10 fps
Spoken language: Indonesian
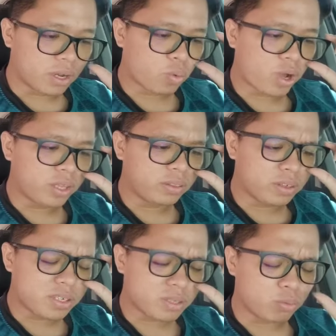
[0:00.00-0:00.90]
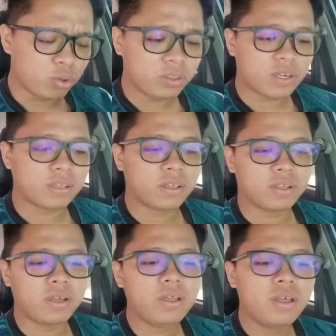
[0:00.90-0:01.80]
Dakwaan tersebut
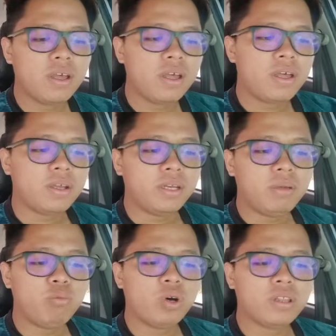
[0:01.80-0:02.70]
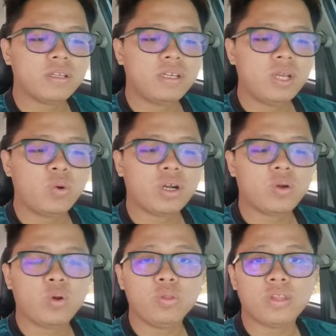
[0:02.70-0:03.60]
katanya dibuat di luar
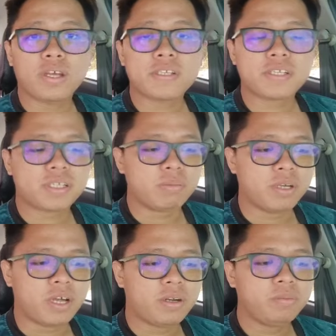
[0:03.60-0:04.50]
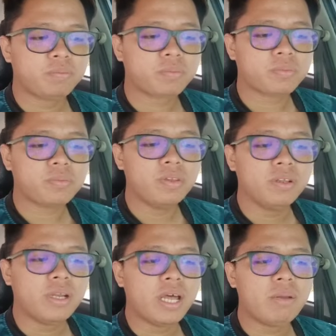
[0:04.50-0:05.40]
konteks sebenar
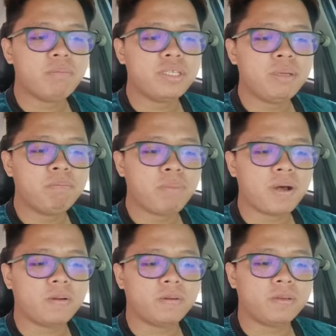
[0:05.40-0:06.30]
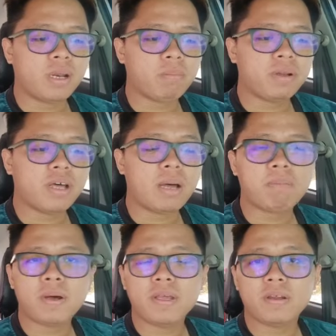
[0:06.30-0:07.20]
dan menyimpang daripada
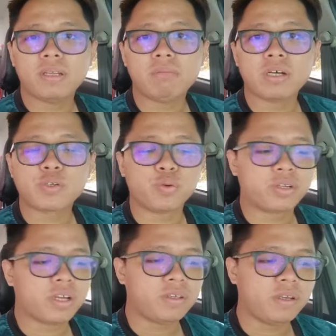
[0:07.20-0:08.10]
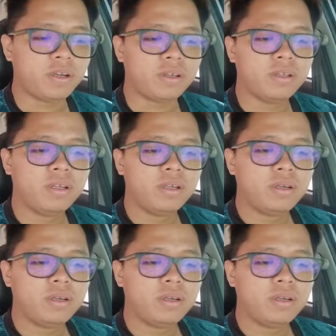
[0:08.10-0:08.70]
apa yang dimaksudkannya.